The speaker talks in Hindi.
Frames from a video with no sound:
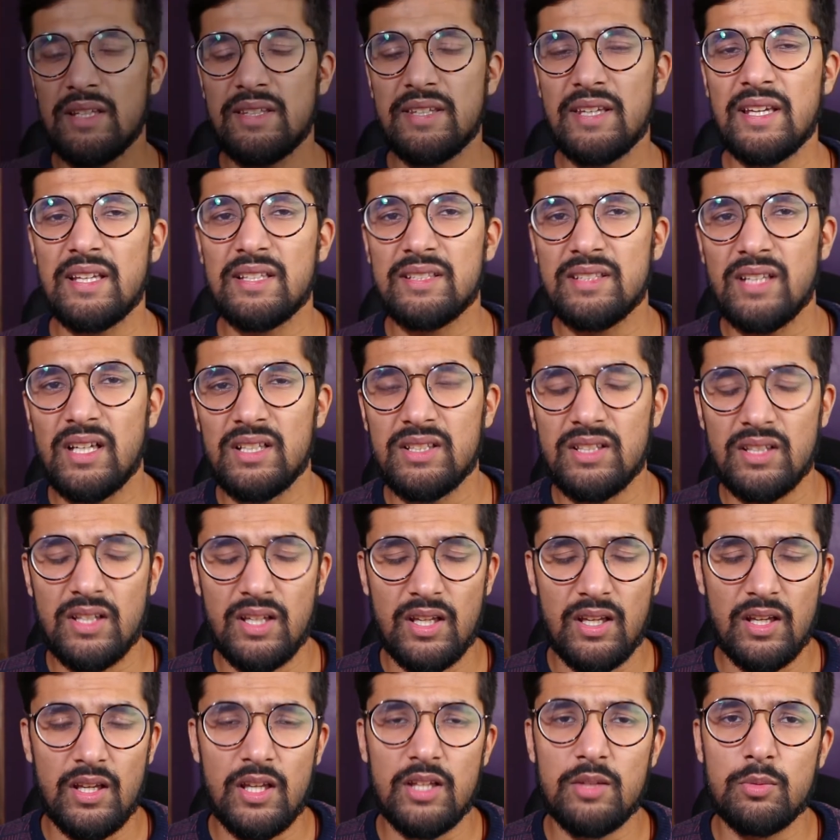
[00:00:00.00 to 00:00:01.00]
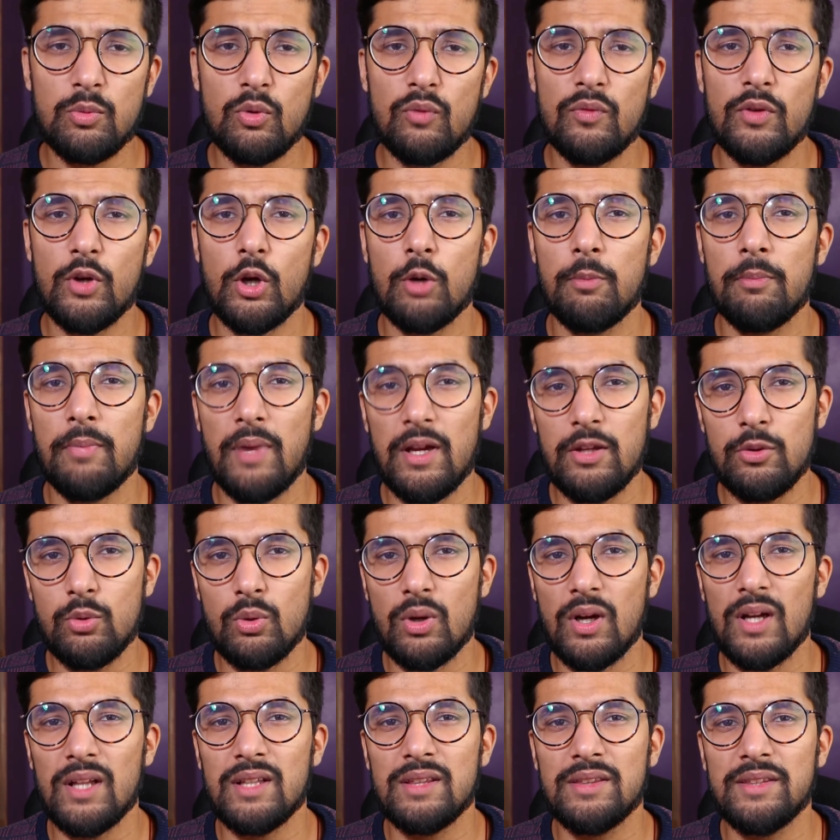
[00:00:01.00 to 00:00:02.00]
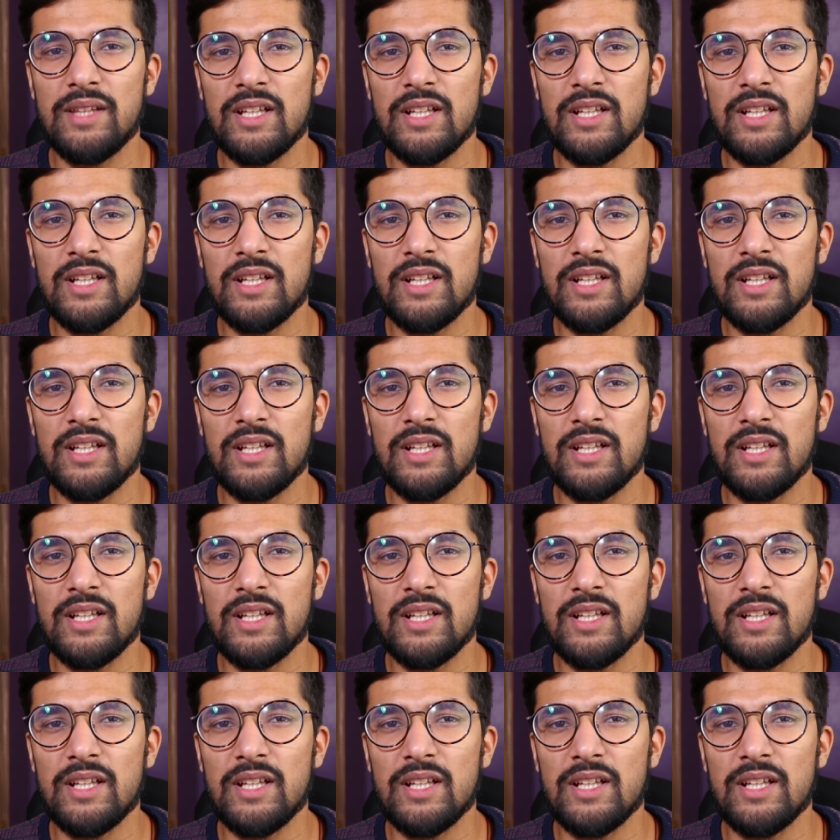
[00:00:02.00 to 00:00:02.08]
इसी के साथ इस मूवी को मैं दूंगा